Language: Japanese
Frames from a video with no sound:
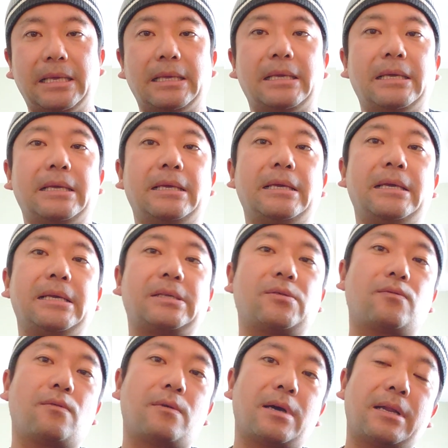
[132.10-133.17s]
で、えー、
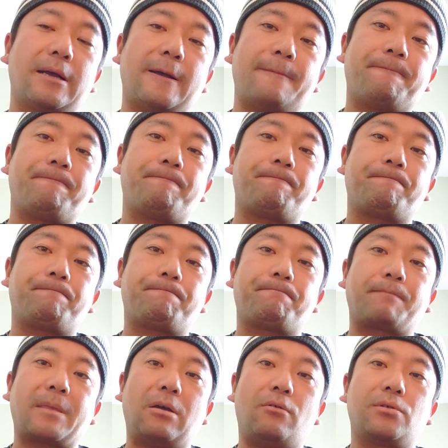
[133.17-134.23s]
そこから、
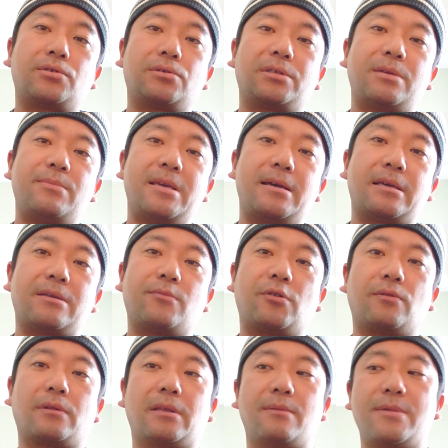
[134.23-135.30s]
北上して宮城に
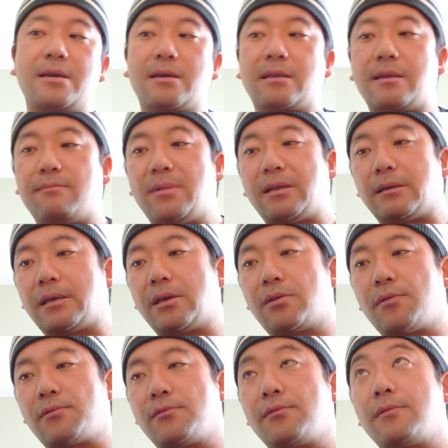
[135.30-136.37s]
戻ってね、宮城でまだ
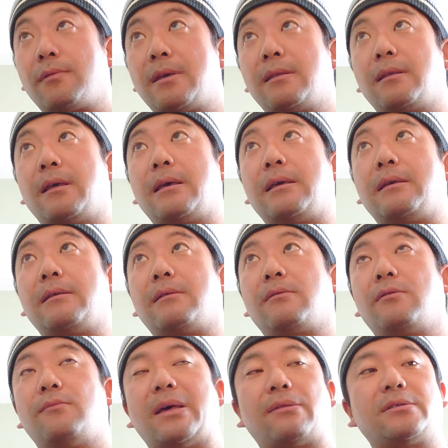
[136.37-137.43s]
結局仙台
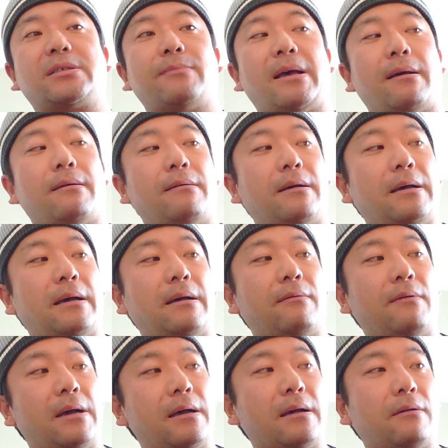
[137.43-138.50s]
と松島
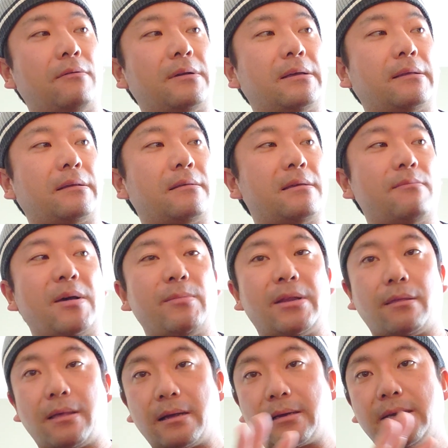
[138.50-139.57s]
は、俺今
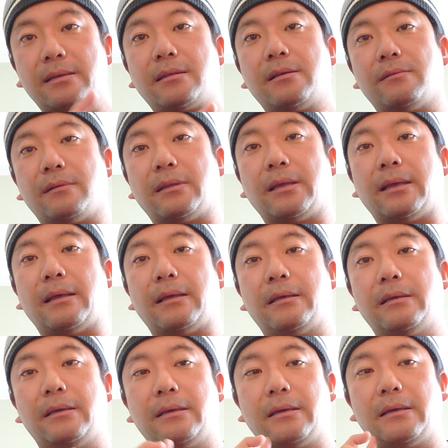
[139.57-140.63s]
まで3回行ってるんで、
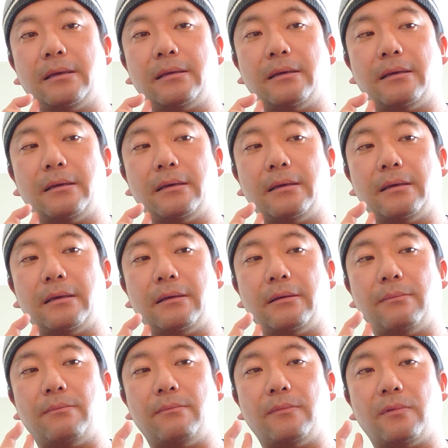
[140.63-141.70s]

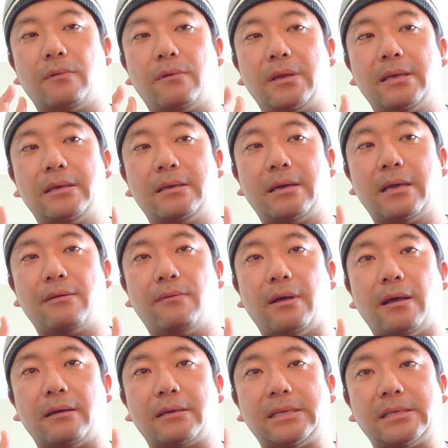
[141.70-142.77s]
えー、それ以外
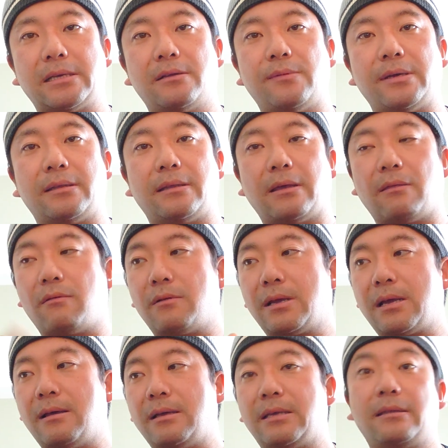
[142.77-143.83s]
は、気仙沼行って、そ
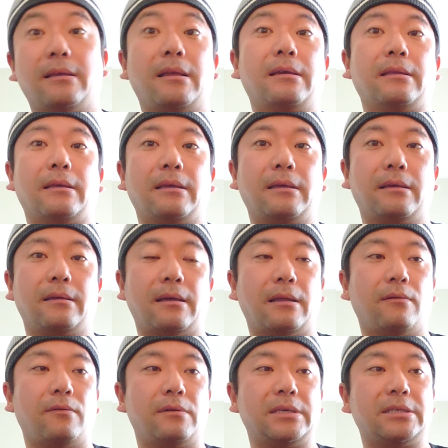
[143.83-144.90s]
れ以外は行ってないんでね、
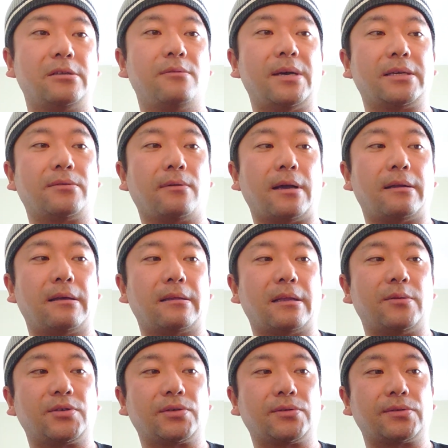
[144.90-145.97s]
あの、石巻とかあの
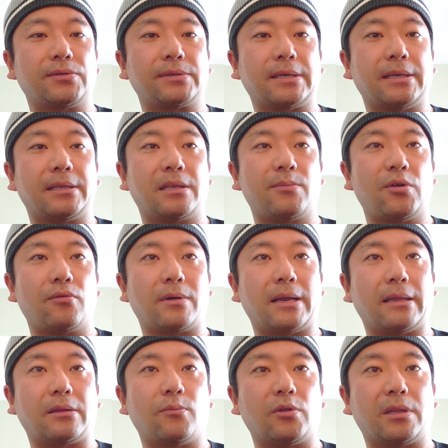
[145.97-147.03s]
辺りをちょっと調査で行ってみようか
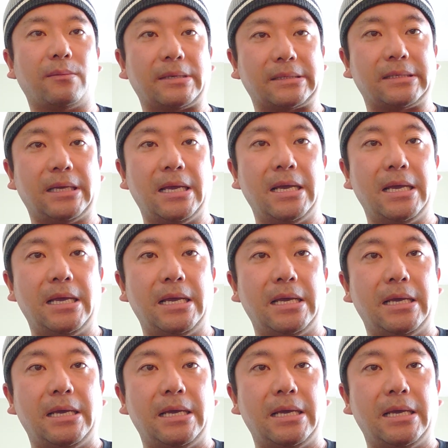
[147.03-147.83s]
なと思ってます。